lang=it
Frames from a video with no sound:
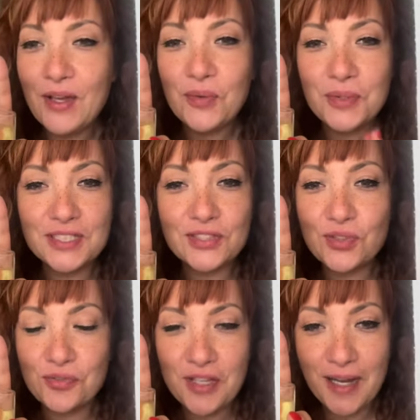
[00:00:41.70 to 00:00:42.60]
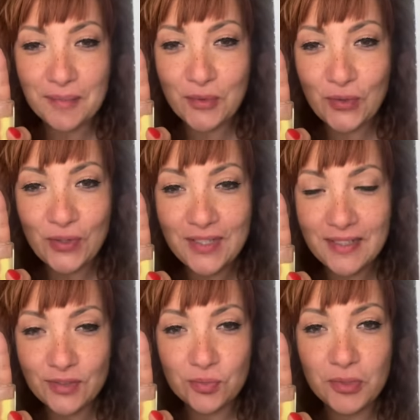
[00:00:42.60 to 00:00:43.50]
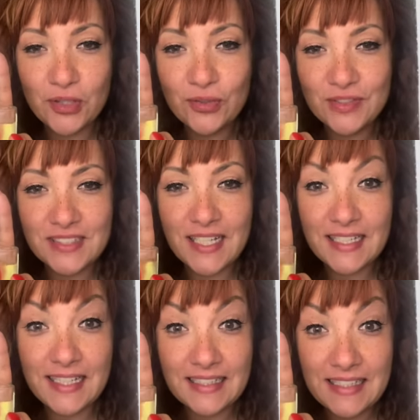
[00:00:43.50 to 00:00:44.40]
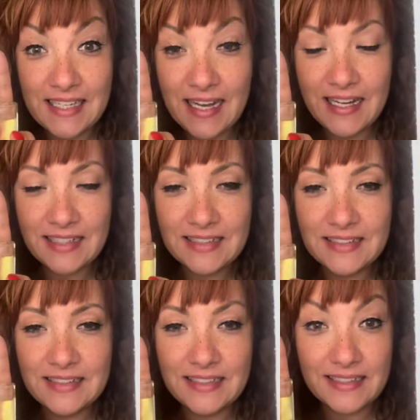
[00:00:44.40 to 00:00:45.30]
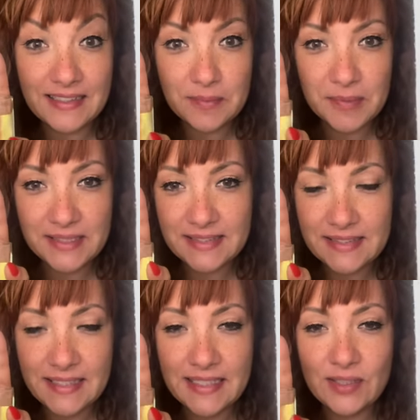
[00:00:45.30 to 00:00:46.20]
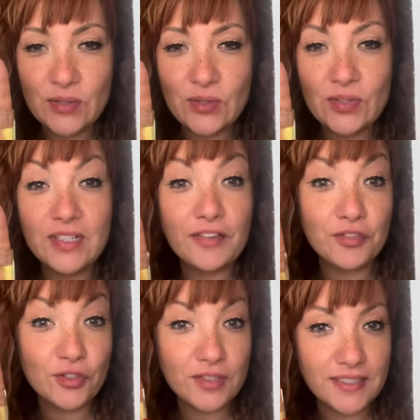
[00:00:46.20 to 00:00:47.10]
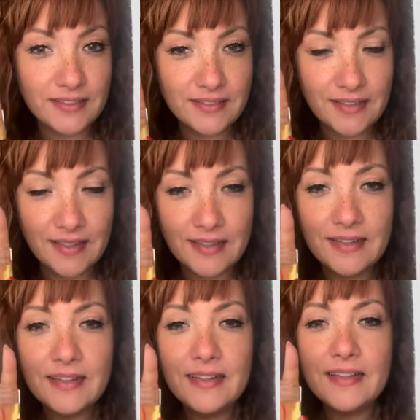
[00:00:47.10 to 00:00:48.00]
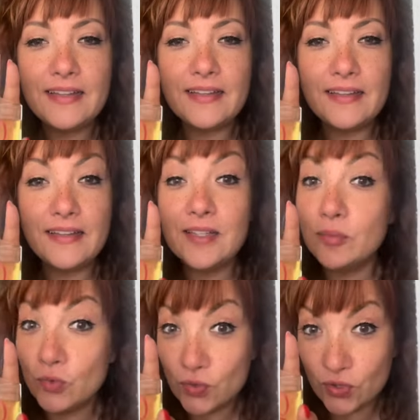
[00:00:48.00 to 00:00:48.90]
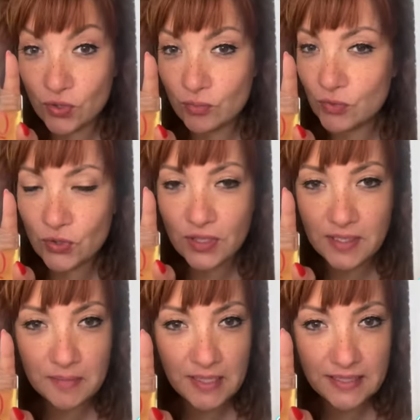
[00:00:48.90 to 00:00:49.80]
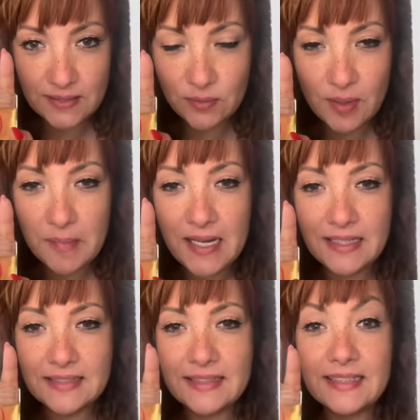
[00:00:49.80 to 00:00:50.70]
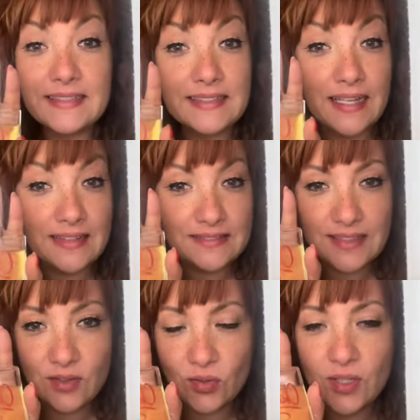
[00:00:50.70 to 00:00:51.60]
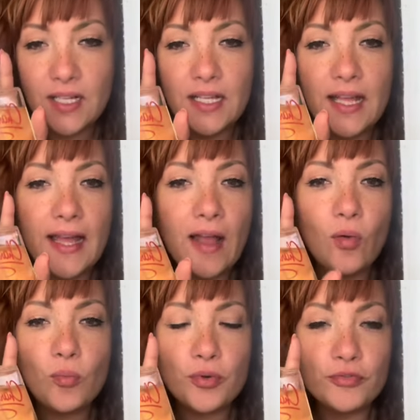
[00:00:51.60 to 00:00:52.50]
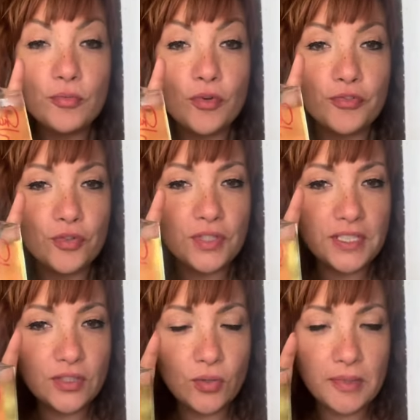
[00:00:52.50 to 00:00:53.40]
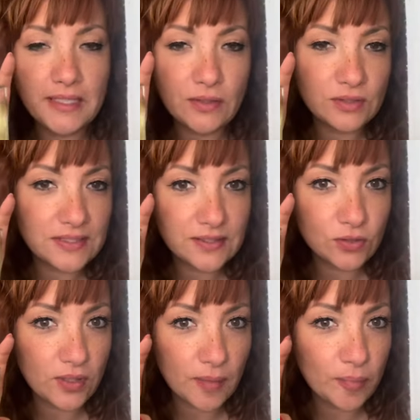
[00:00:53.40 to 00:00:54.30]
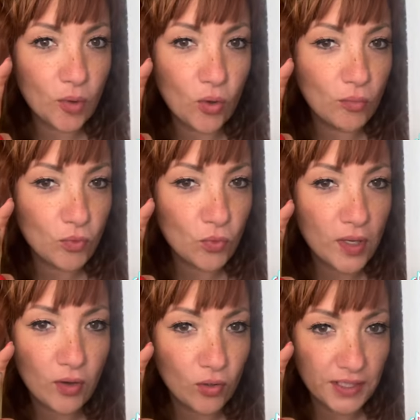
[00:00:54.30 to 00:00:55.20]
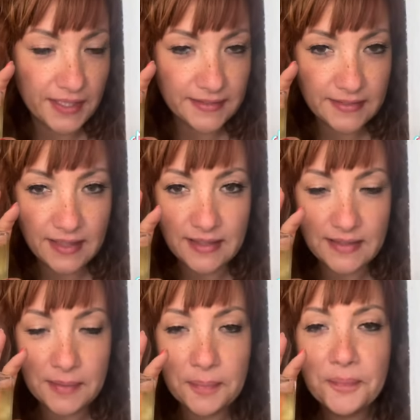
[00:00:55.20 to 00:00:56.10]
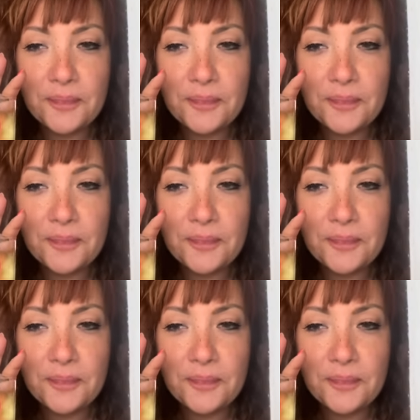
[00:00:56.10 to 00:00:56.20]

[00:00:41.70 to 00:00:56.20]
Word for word: quindi troviamo eh, la tuberosa, il lang lang, il ribes nero, la violetta, eh, il muschio, il muschio animale sulla base, il sandalo. È un profumo fiorito ma nello stesso tempo comunque orientale.